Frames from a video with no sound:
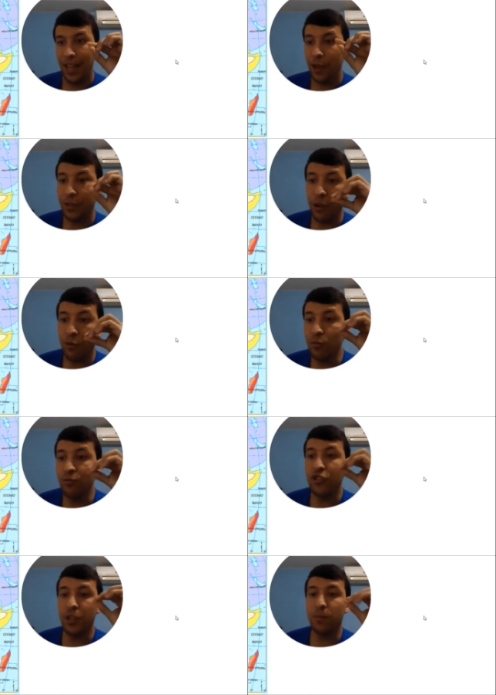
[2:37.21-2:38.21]
Eu tenho
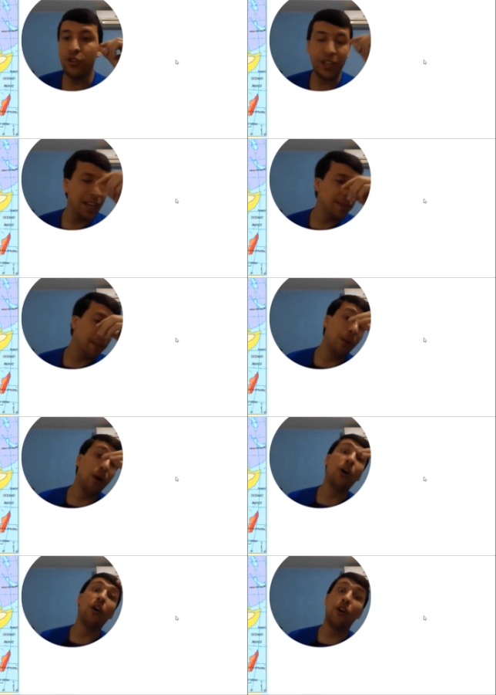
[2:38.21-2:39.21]
alguns tipos de clima.
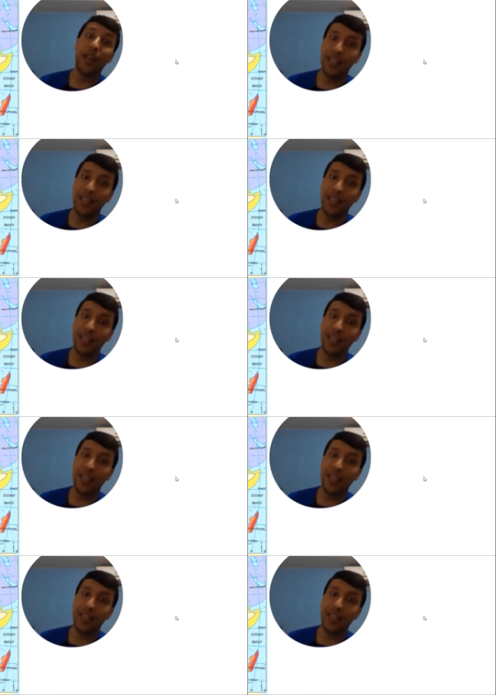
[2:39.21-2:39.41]
Por